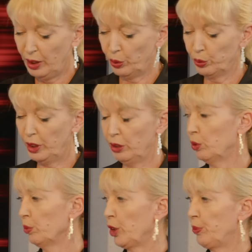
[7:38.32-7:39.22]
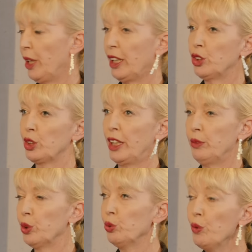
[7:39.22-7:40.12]
und den zum Beispiel
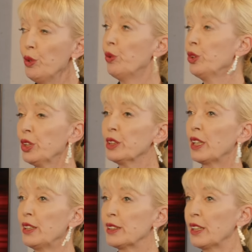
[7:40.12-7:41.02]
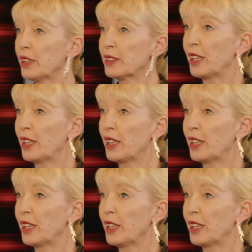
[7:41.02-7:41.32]
anschreien würden, wir wollen jetzt alles anders